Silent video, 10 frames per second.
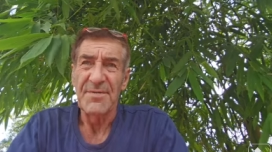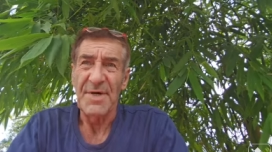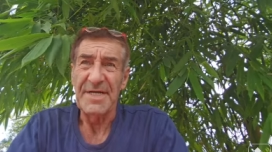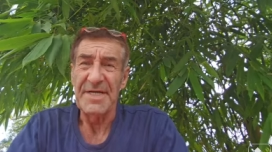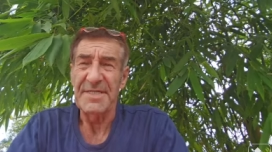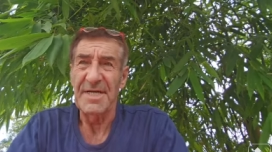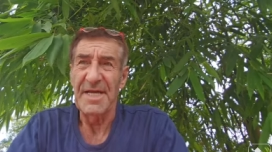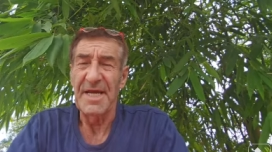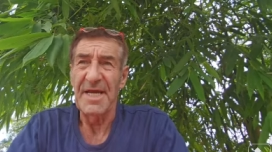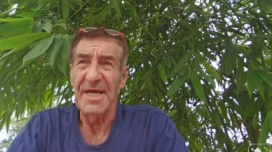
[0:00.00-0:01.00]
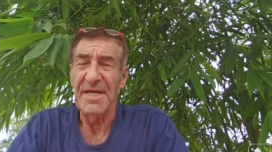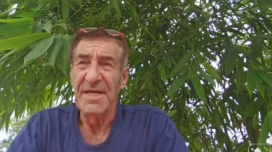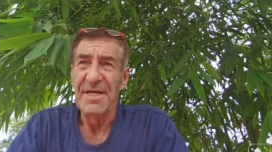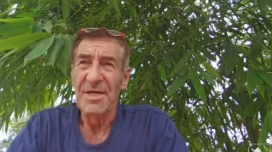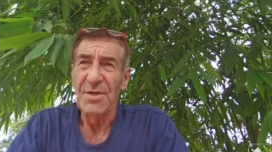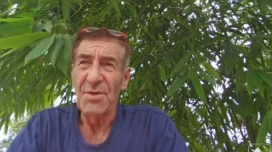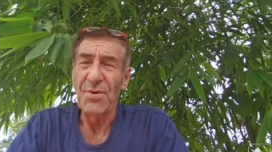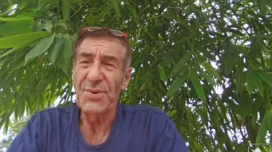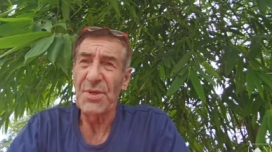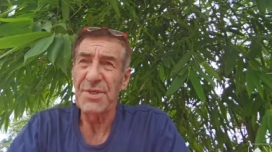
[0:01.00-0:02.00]
weil das eine
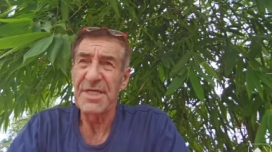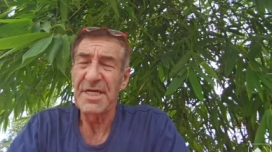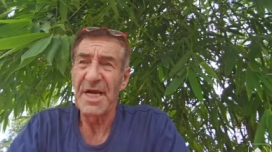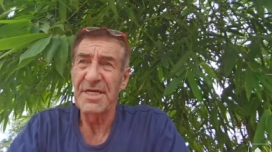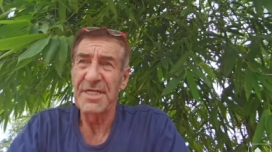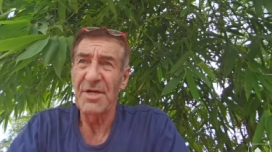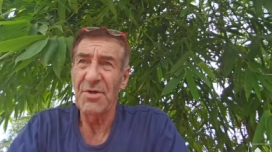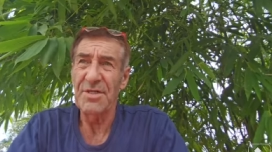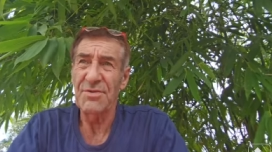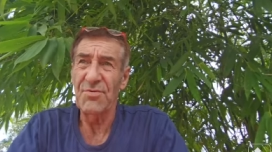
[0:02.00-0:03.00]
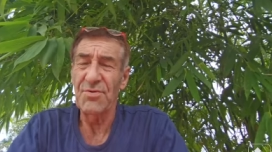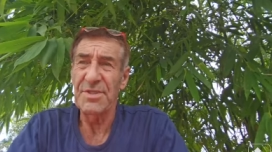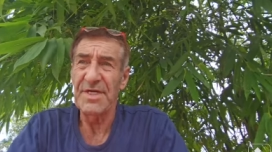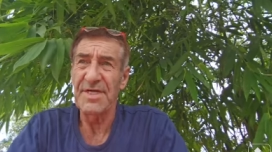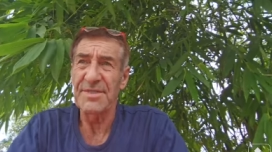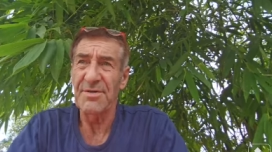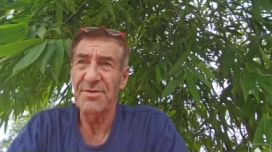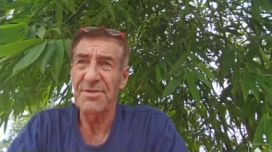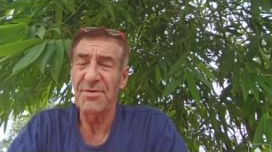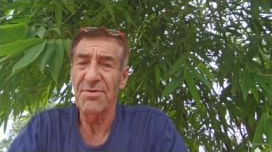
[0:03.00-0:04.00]
Luftfeuchtigkeit hier ist, gut ist
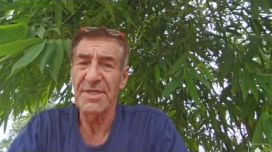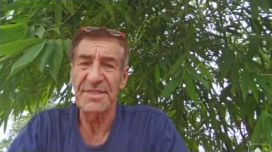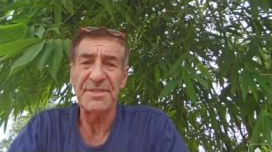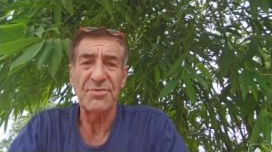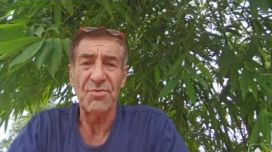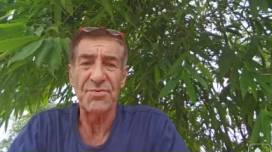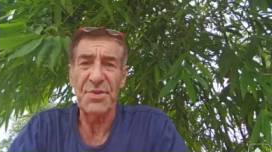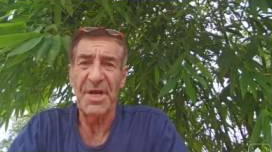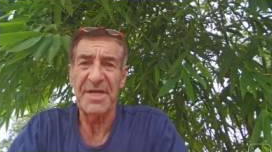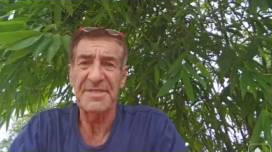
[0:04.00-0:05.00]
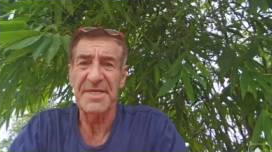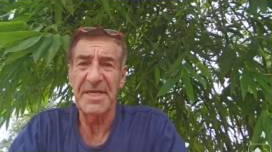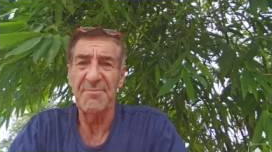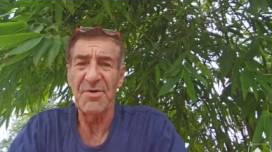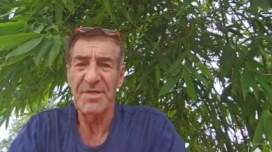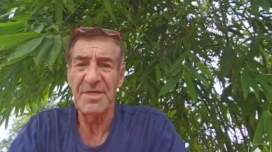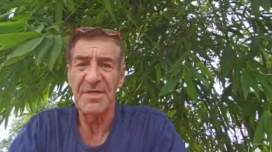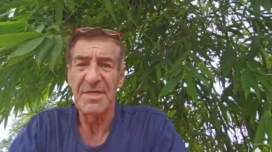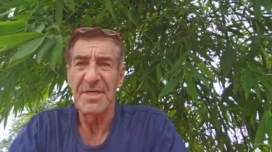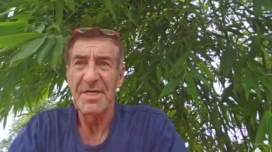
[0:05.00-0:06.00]
und so. Das ist gut für Exem
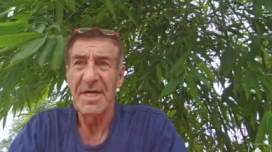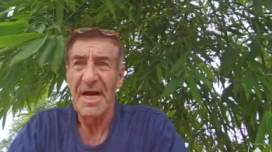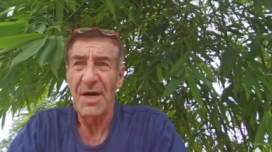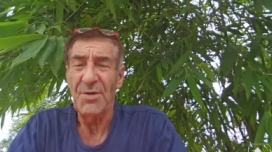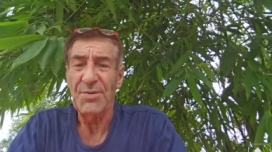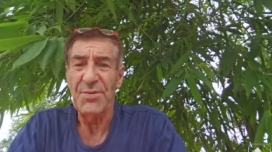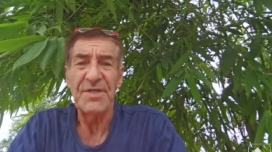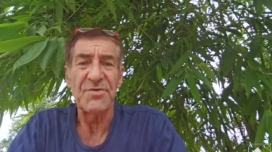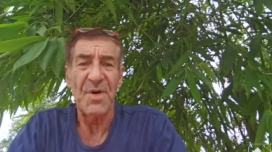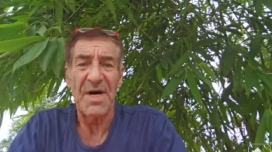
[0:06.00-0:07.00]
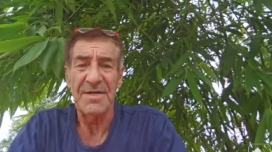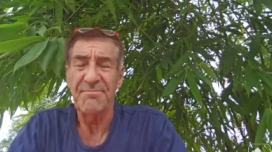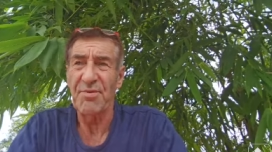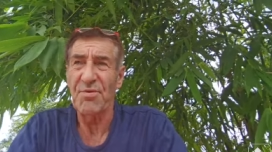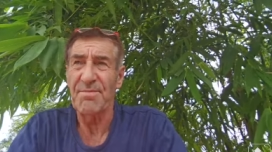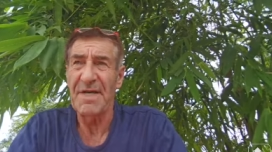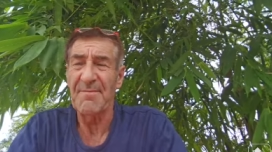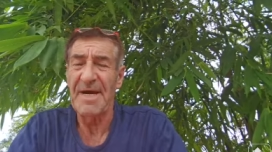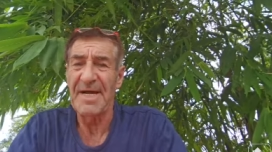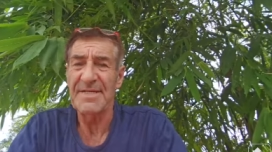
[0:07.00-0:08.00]
und auch wenn du
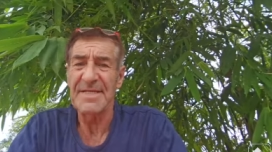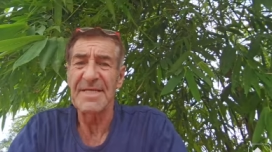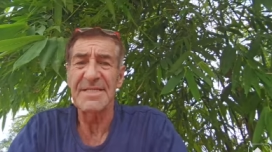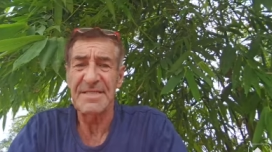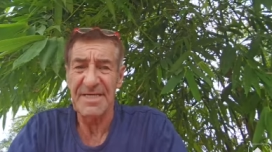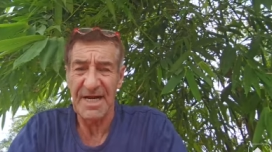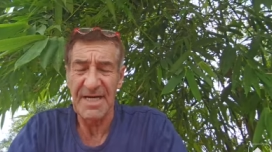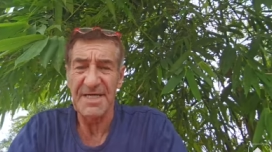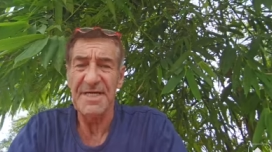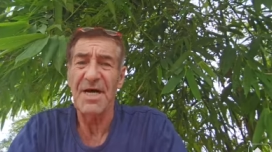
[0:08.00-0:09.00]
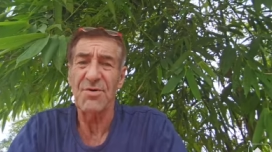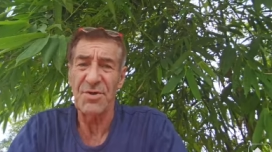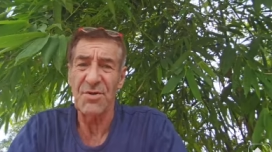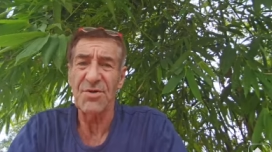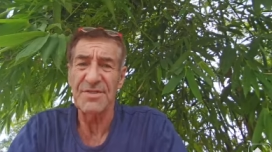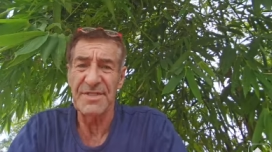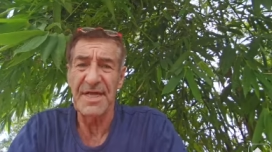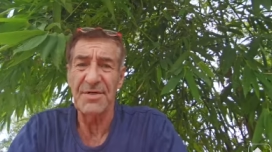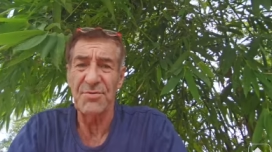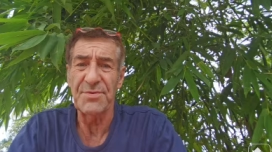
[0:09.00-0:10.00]
Atemprobleme hast, ist Thailand auch noch
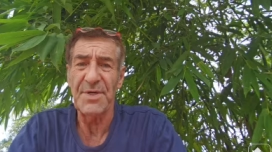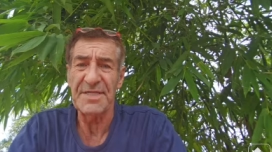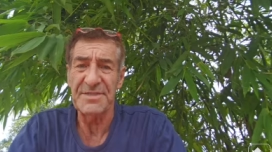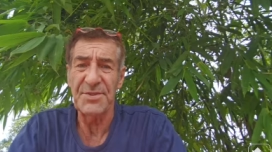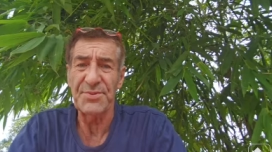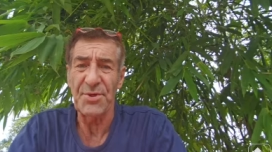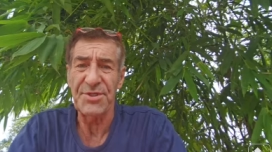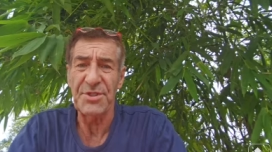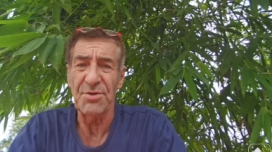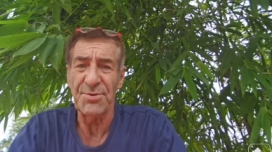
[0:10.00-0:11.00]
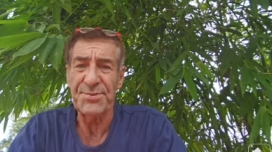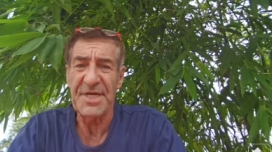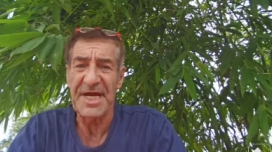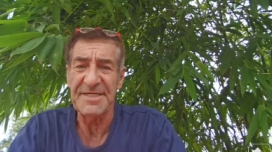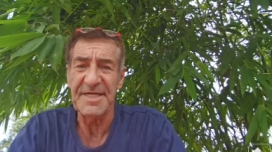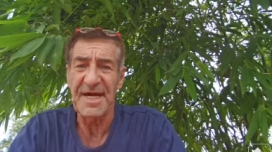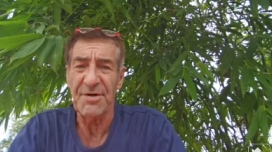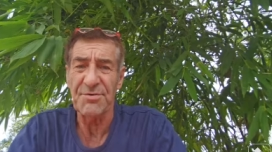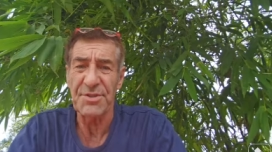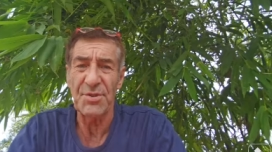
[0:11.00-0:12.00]
sehr gut, weil es eine feuchte Luft hat.
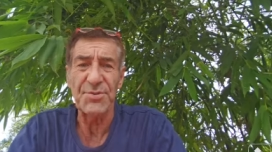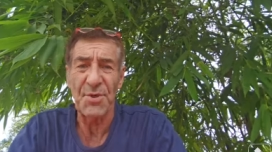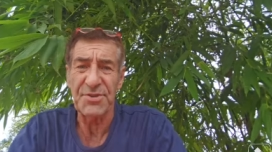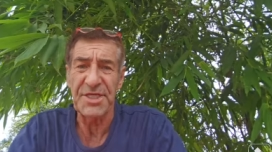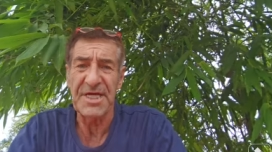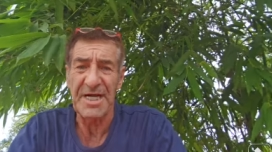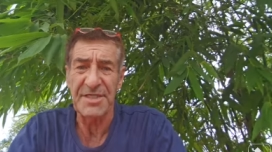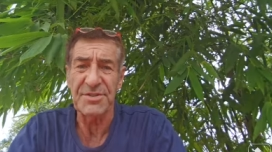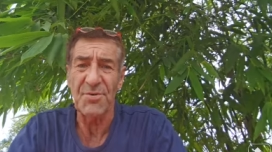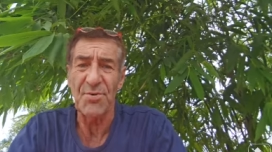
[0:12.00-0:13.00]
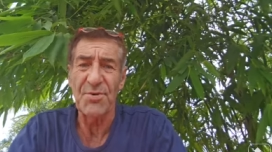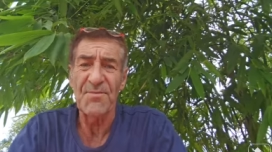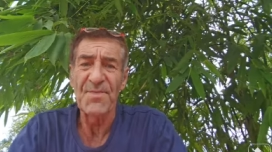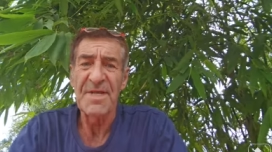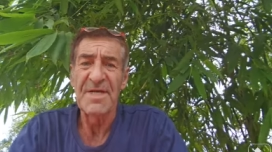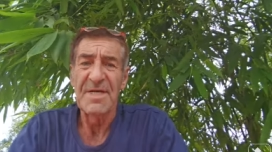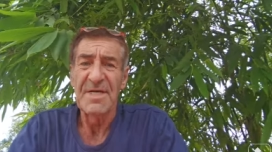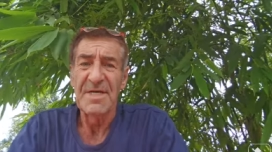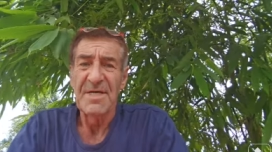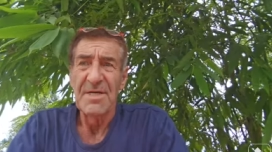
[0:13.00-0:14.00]
Auch die Luftfeuchtigkeit ist hoch.
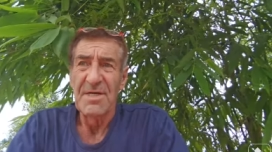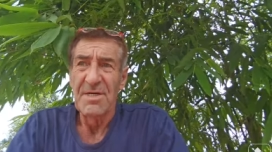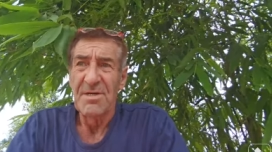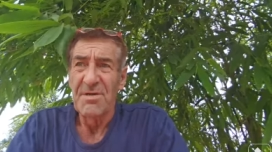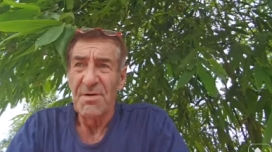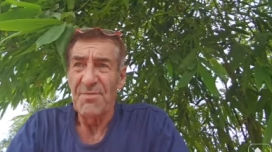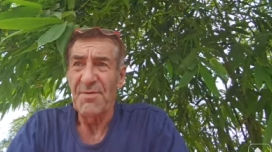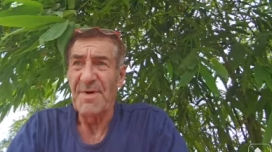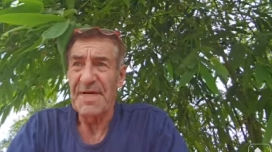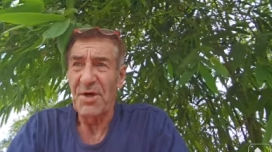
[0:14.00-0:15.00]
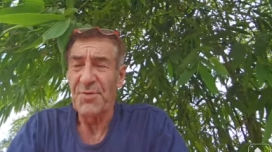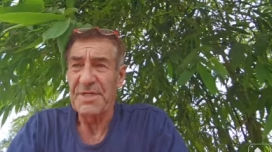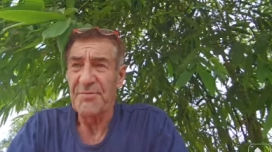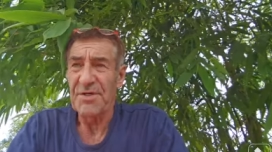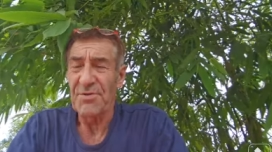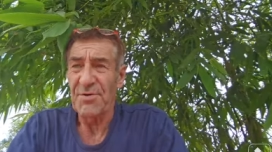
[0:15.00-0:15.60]
Und wenn man auch was mit dem